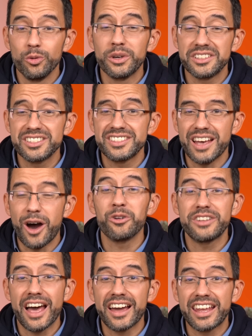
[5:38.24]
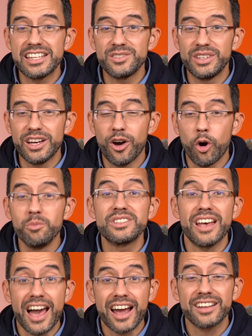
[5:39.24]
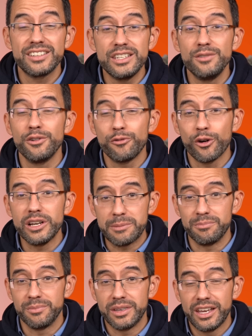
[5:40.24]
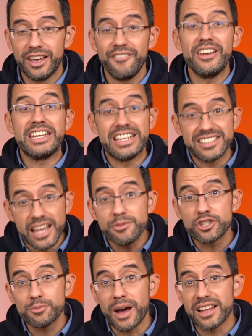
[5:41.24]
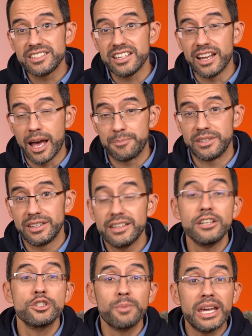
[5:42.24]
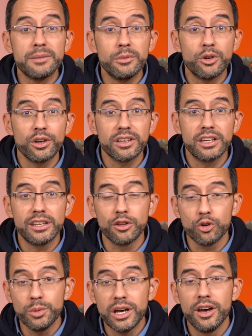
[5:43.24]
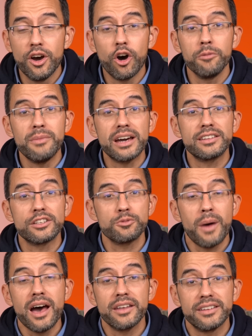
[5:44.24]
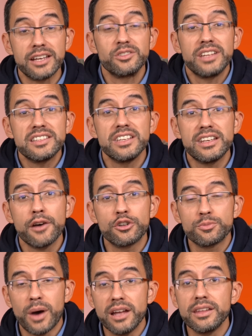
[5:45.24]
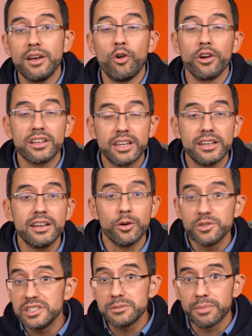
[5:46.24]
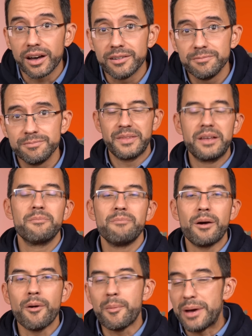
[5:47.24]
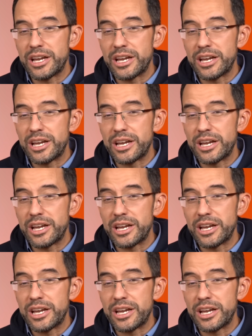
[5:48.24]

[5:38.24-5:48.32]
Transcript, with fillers: übrigens, auch da geht es wieder ums aktive Vorleben. Wenn ihr selbst Sparziele habt, dann sprecht mit euren Kindern drüber und macht das Sparen, also dass ihr dafür spart, euren Kindern auch sichtbar. Machen wir mal ein